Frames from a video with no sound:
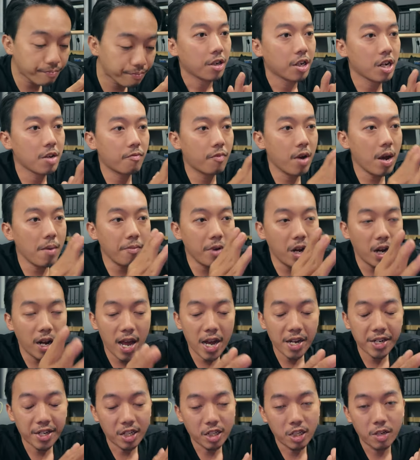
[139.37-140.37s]
deep web bên
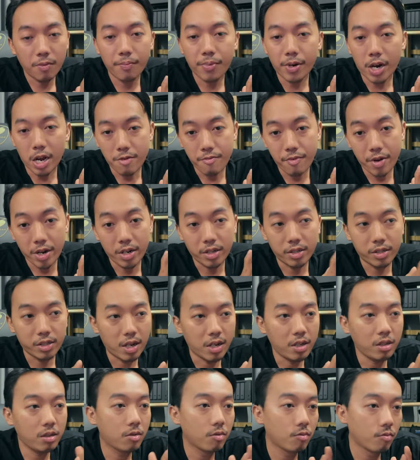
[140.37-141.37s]
lẹn là chỉ private
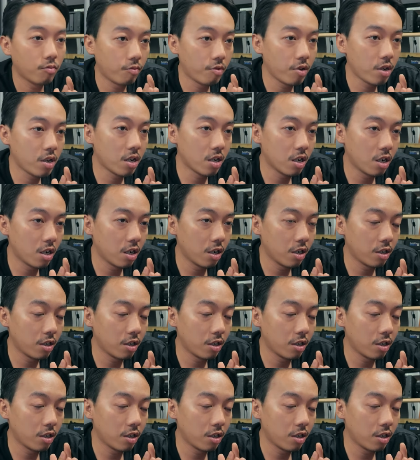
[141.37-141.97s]
access vì